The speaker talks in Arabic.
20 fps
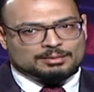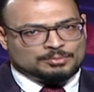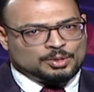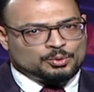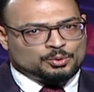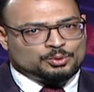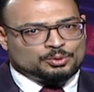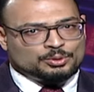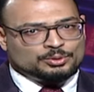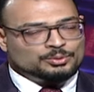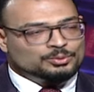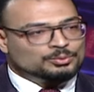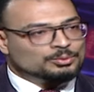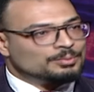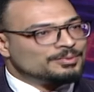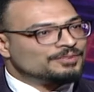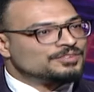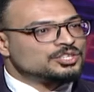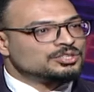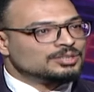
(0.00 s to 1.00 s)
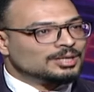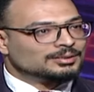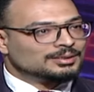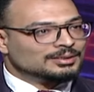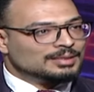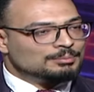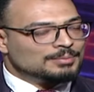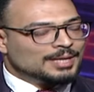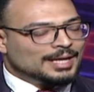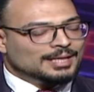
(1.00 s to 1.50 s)
موجود ومفيش ضغط
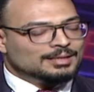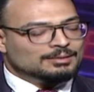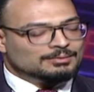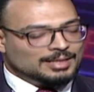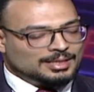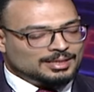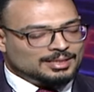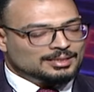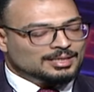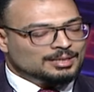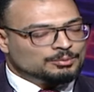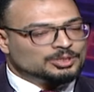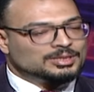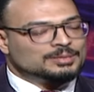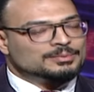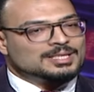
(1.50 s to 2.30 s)
دم عالي ولكن لابد